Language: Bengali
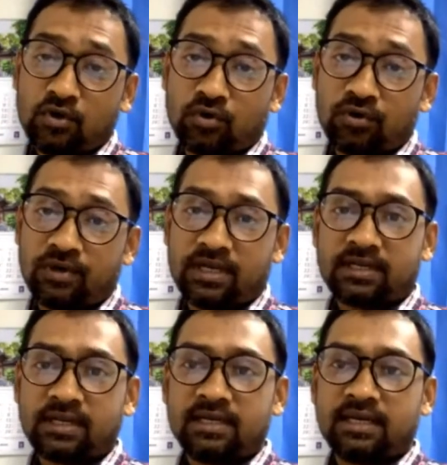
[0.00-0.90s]

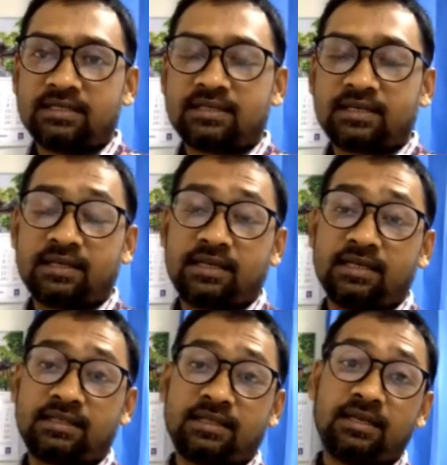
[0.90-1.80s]
কোলোরেক্টাল ক্যান্সারের
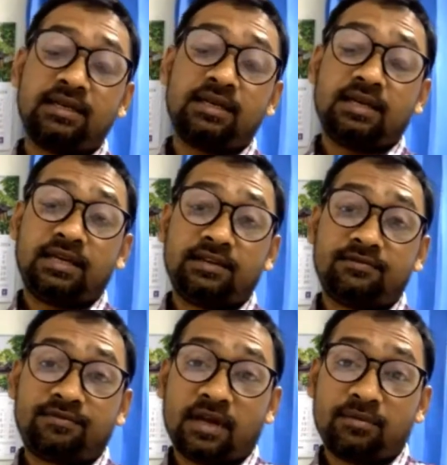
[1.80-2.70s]
ক্ষেত্রে
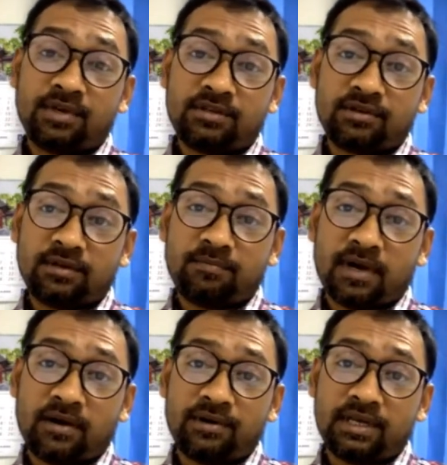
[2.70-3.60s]
ইনফ্লামেটরি
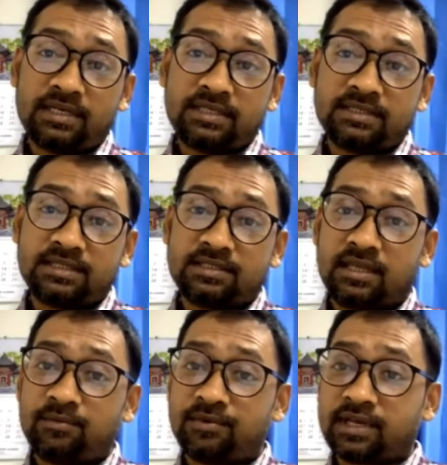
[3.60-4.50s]
বাউল ডিজিজ
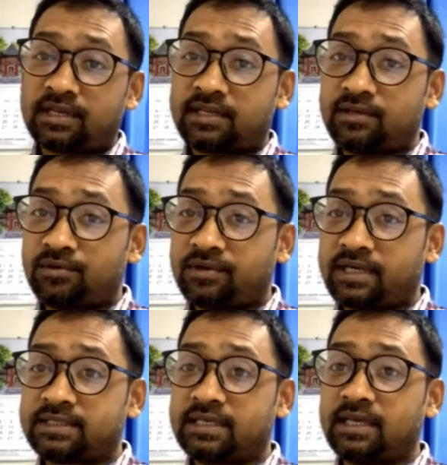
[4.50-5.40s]
নামক একটি রোগ
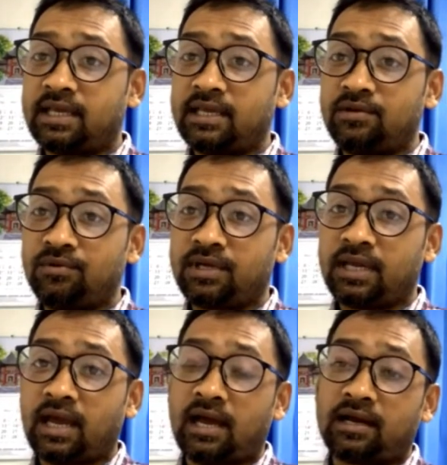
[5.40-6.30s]
আছে এই রোগে
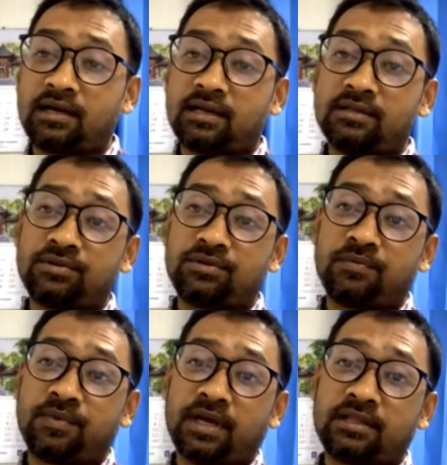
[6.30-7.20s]
আক্রান্ত
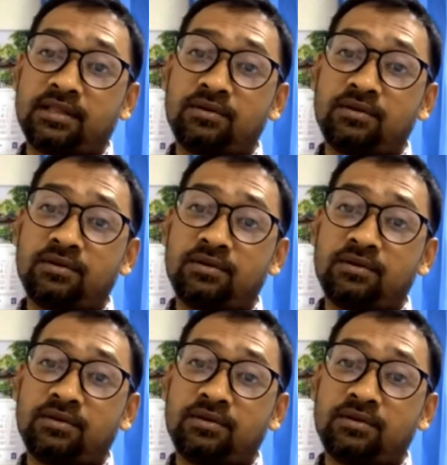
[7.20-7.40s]
ব্যক্তির